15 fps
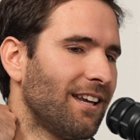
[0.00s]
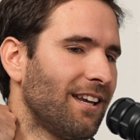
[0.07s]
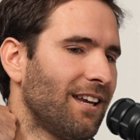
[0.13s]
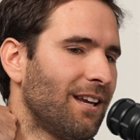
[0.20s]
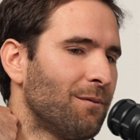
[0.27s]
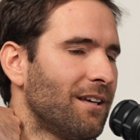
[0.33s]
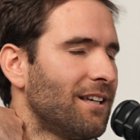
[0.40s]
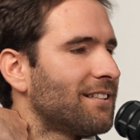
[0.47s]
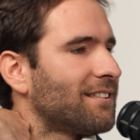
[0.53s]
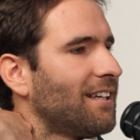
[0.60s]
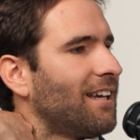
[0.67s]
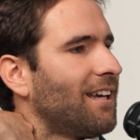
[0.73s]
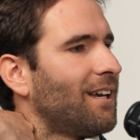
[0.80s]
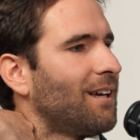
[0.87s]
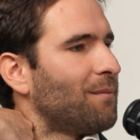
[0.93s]
y me
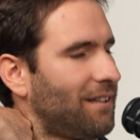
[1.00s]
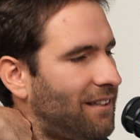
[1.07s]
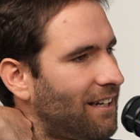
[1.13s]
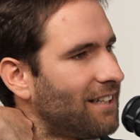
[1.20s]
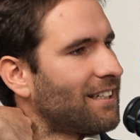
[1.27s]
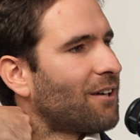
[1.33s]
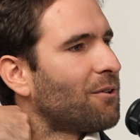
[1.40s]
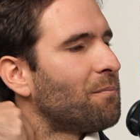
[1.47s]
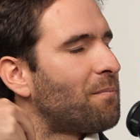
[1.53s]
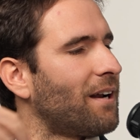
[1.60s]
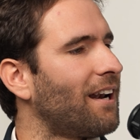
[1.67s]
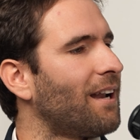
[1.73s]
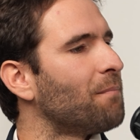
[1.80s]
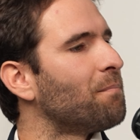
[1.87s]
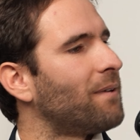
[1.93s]
dice, me interesa
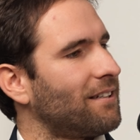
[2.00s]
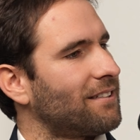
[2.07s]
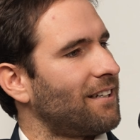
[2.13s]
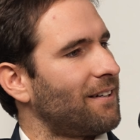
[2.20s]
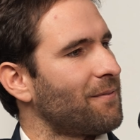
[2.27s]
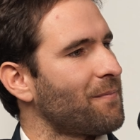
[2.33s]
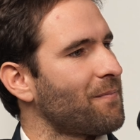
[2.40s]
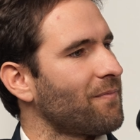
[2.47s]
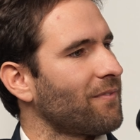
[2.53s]
comprar la empresa.